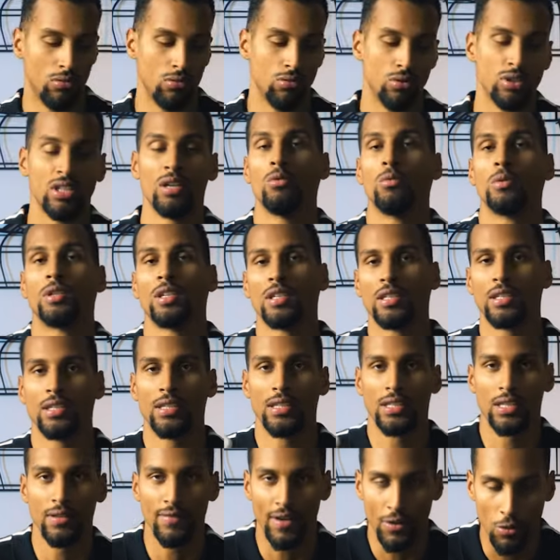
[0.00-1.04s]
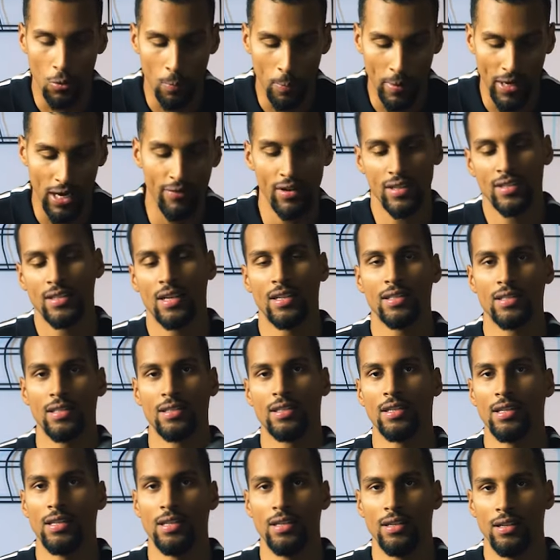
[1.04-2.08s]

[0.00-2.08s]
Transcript: Le deuxième objet qui, va de pair avec ça, c'était